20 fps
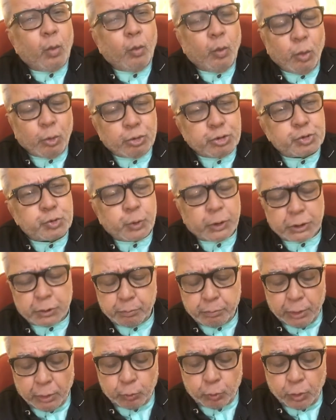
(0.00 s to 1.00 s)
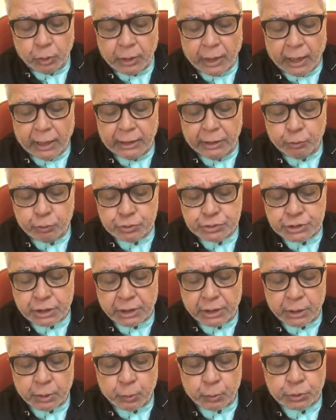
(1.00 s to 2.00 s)
वो उस वक्त बिल्कुल खाली उस
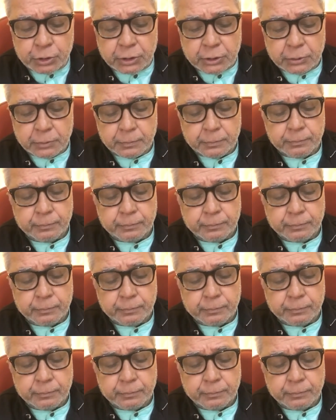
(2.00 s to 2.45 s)
जहन होता